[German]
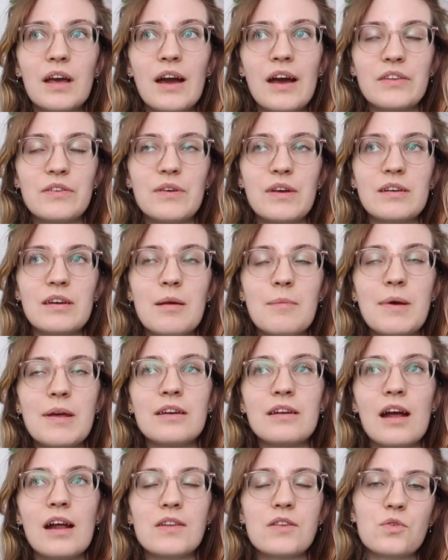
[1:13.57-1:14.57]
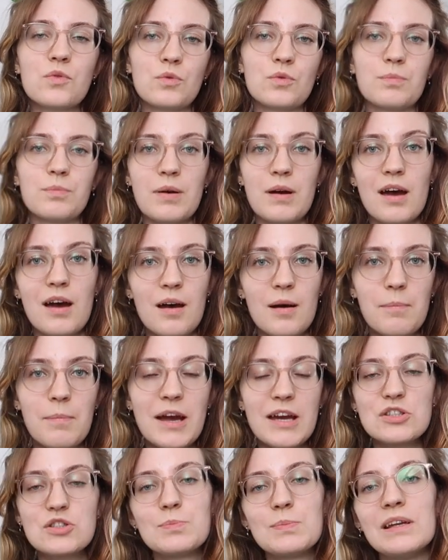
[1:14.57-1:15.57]
Also wir hatten am Ende halt so ein paar
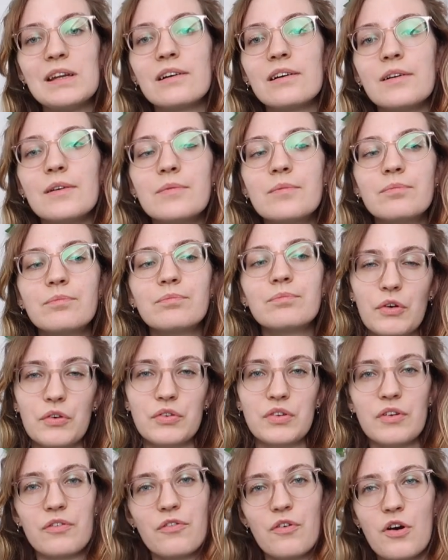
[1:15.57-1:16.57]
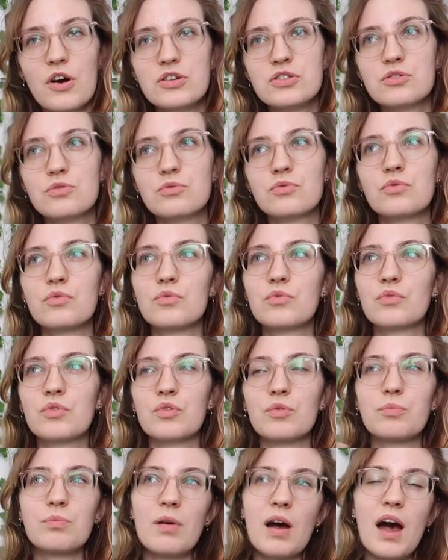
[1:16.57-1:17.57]
Beispiele aus der Forschung, so
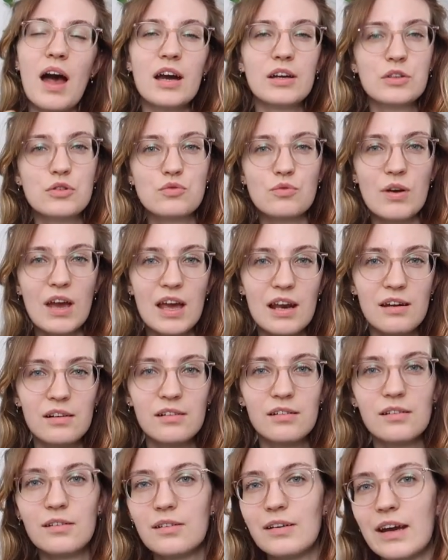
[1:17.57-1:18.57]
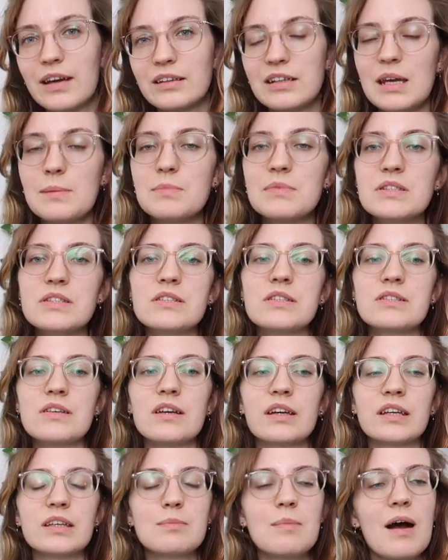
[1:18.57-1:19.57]
ein paar aktuelle Ergebnisse,
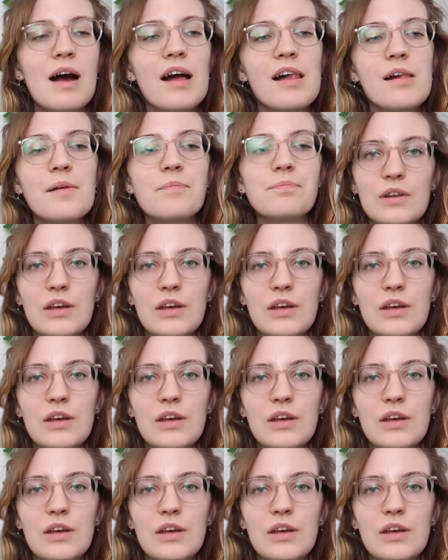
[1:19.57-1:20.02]
sag ich mal.